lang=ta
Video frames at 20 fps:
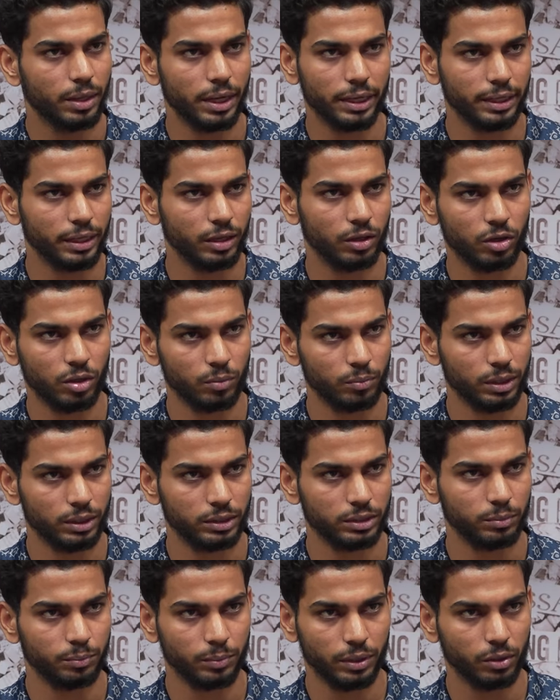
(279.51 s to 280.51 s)
பேட்டிங்
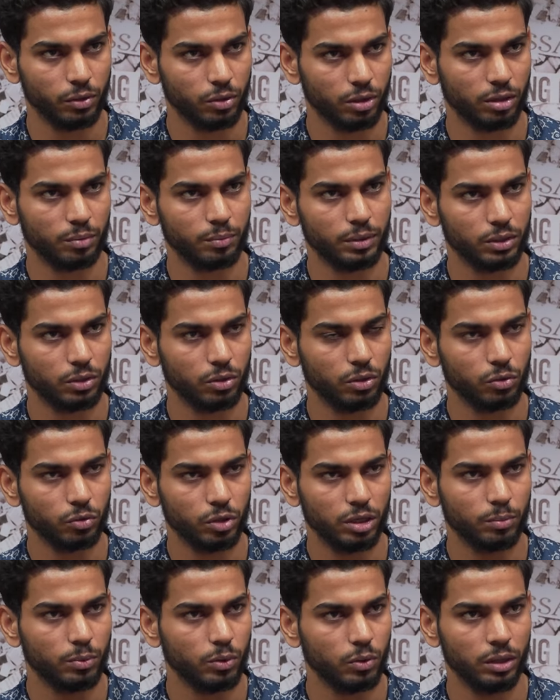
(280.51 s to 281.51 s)
காம்பினேஷன் பற்றியும் நாங்கள் பார்த்துட்டோம்
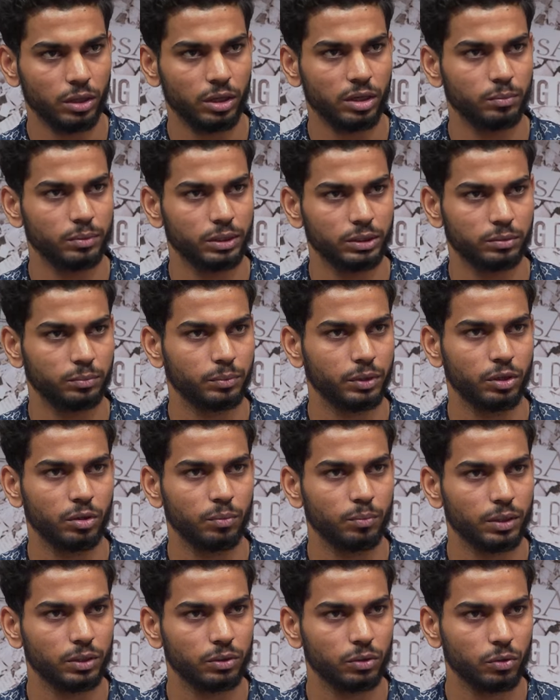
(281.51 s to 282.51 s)
அவங்களோட பவுலிங் காம்பினேஷன்
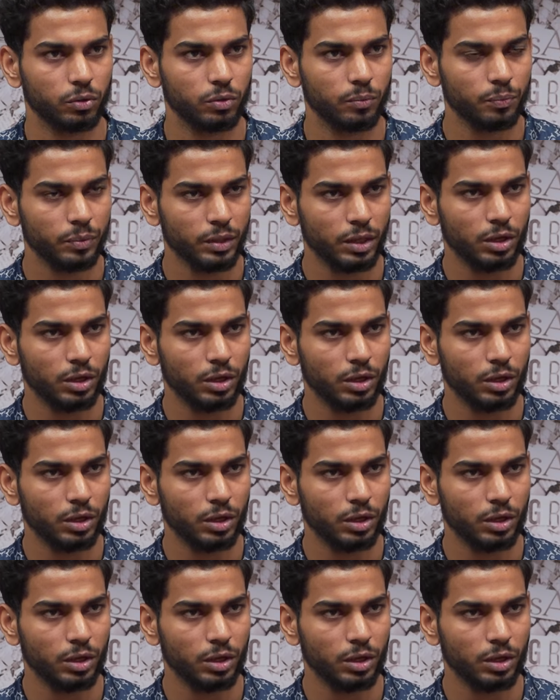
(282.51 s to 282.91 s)
பற்றியும் பார்த்துட்டோம்